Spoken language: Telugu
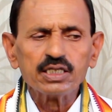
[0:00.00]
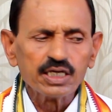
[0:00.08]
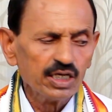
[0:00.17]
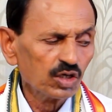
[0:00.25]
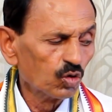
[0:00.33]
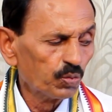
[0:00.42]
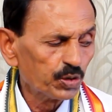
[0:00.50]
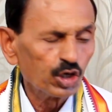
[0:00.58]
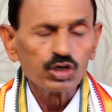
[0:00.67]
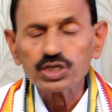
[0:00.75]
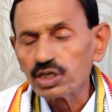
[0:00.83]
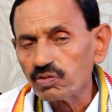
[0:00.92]
దీనికి
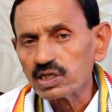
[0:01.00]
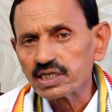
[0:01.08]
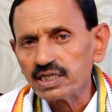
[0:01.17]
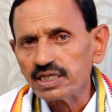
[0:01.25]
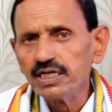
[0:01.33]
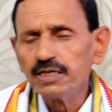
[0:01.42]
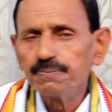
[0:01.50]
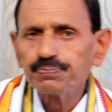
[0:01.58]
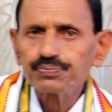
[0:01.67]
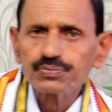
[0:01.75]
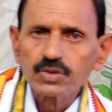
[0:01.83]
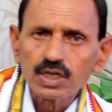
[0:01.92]
ఉపయోగించవలసింది
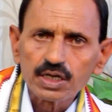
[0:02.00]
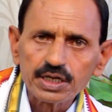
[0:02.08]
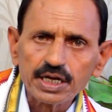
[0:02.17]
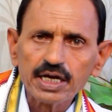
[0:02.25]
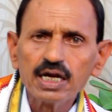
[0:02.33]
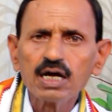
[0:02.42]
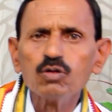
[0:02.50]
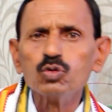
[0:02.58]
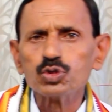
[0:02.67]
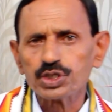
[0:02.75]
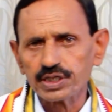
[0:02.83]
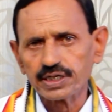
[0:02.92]
నేల
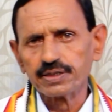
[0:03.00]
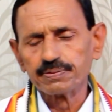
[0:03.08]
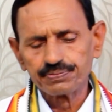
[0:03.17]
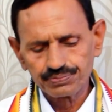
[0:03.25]
ఉసిరి